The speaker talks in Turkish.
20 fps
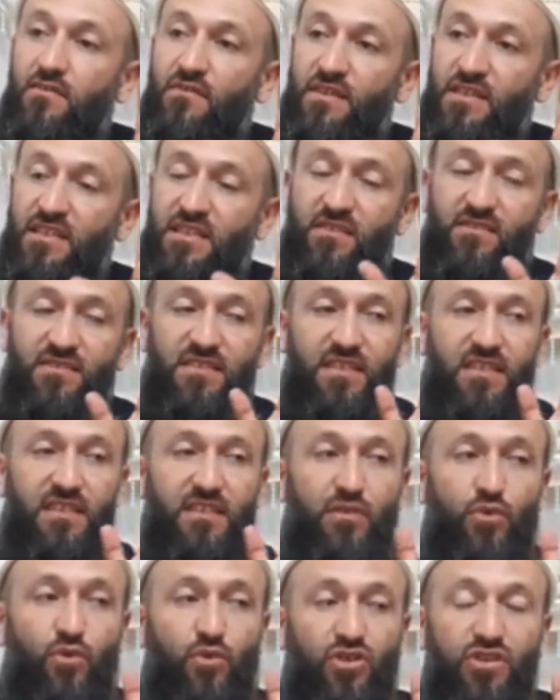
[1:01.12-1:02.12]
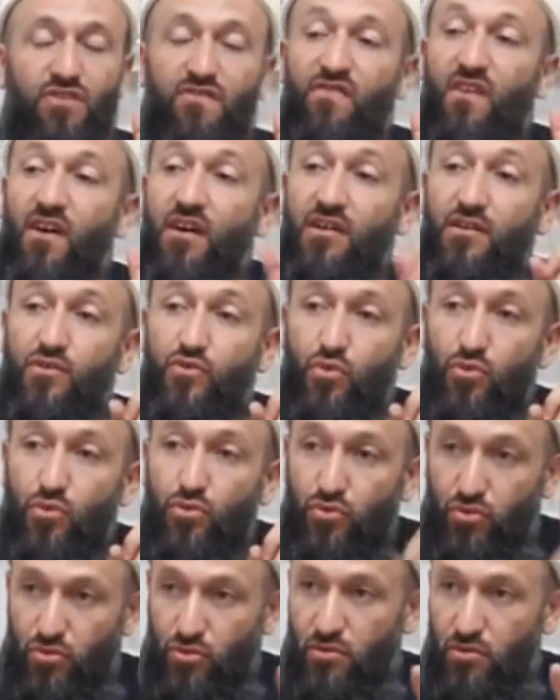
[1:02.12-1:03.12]
Firdevs cennetine o kişi varis
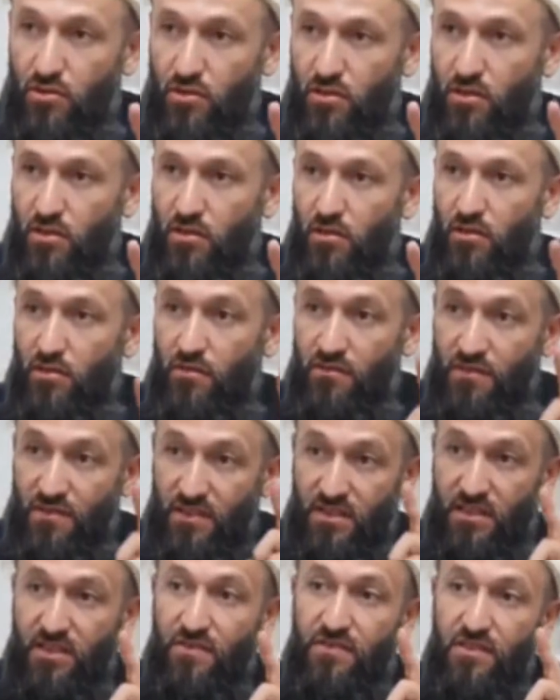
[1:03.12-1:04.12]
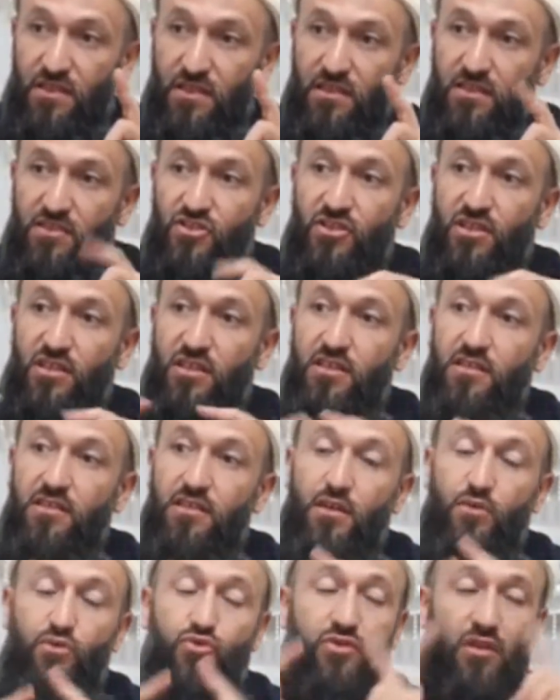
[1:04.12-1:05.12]
olur. Firdevs cenneti cennetin
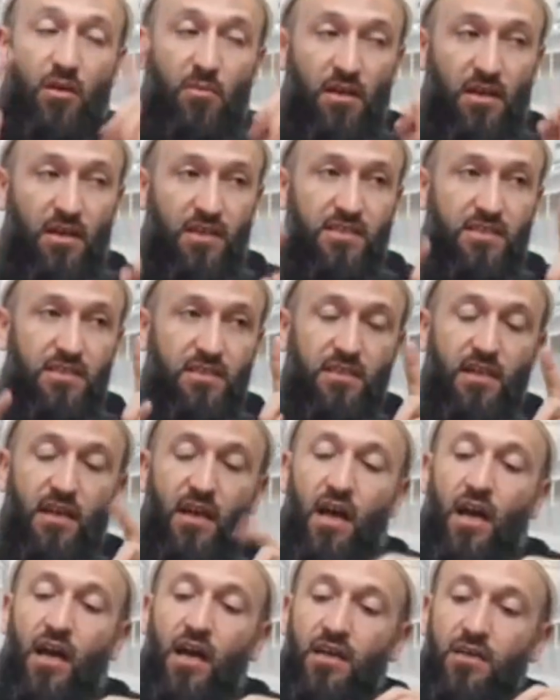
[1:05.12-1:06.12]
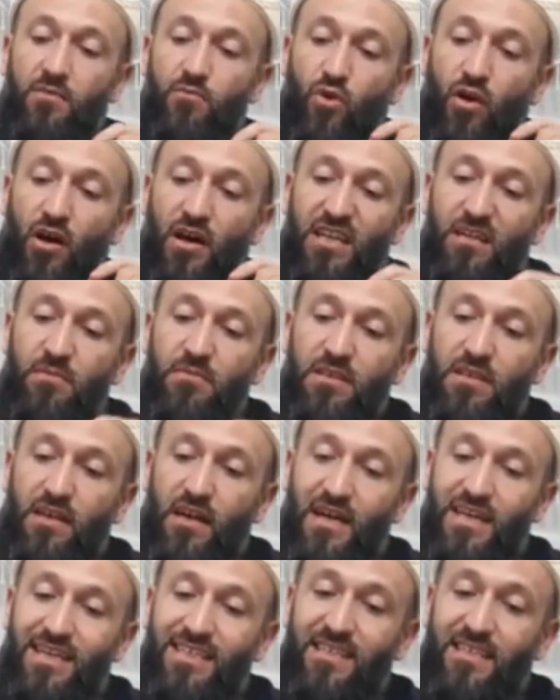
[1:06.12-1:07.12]
en üst tabakasıdır. Muharrem
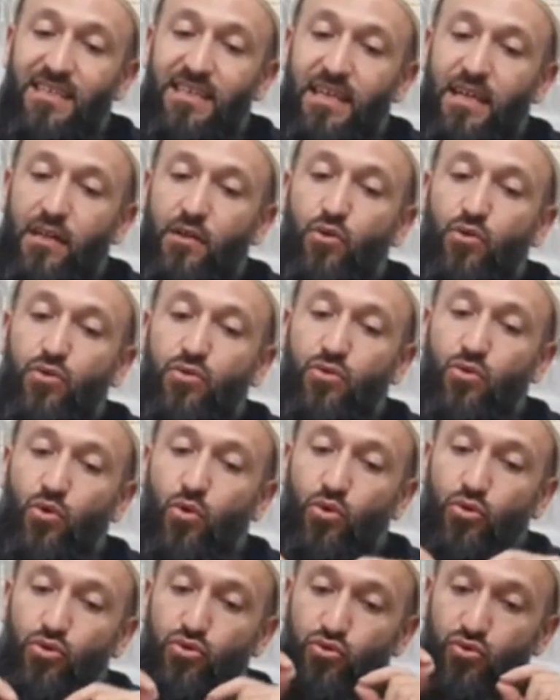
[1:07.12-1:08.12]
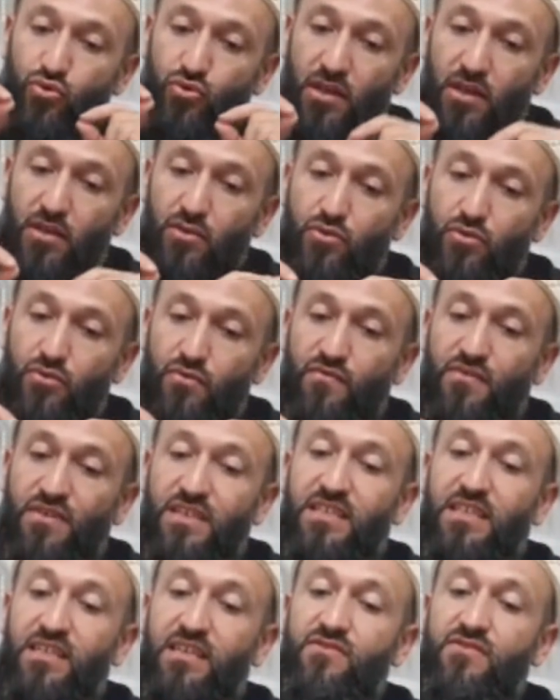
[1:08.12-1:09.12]
ayının ilk 10 günü oruç tutana diyor
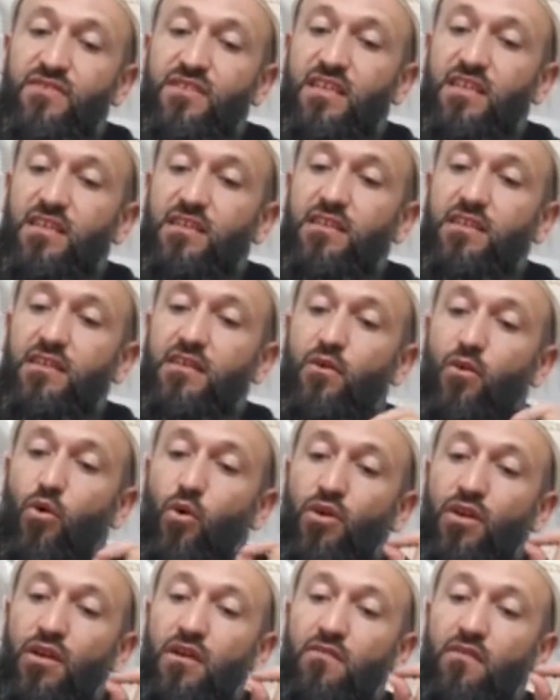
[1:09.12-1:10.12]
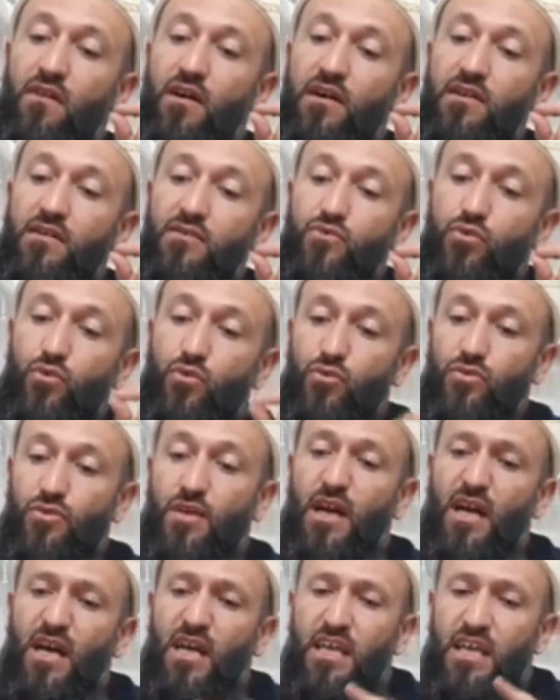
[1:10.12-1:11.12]
Firdevs cenneti ona varis olur.
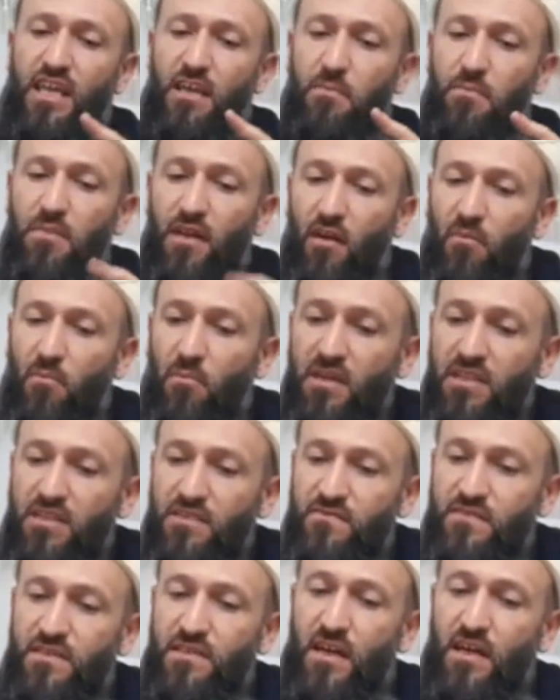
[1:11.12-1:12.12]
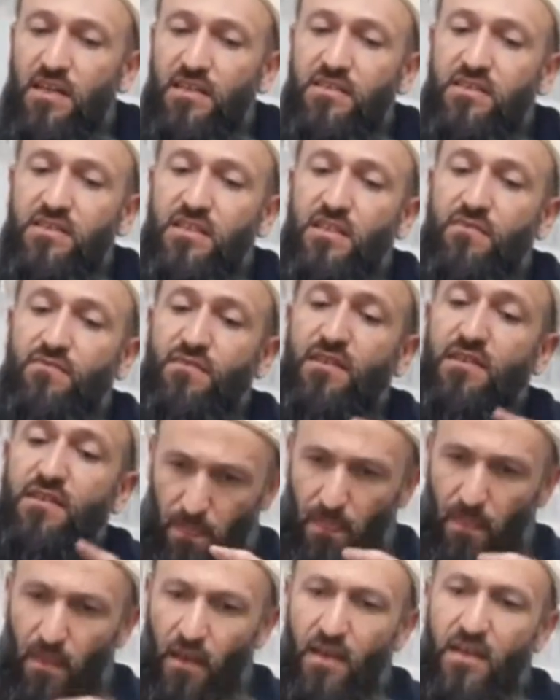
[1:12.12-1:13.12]
İbn Abbas bir hadis-i şerifte
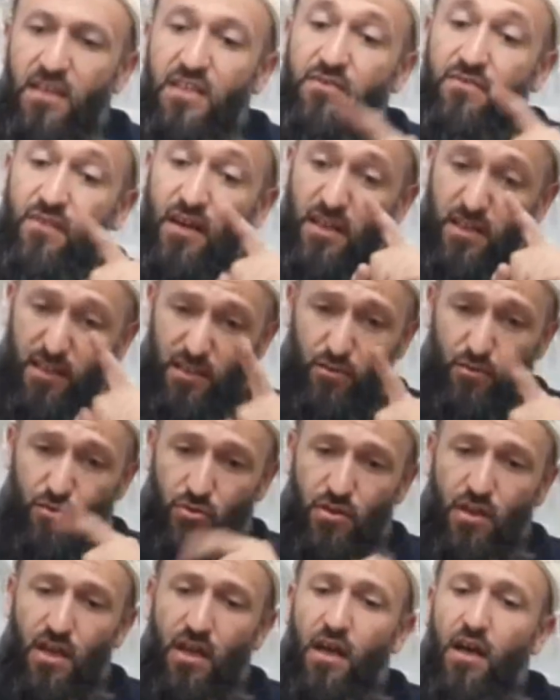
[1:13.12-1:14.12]
rivayet ediyor.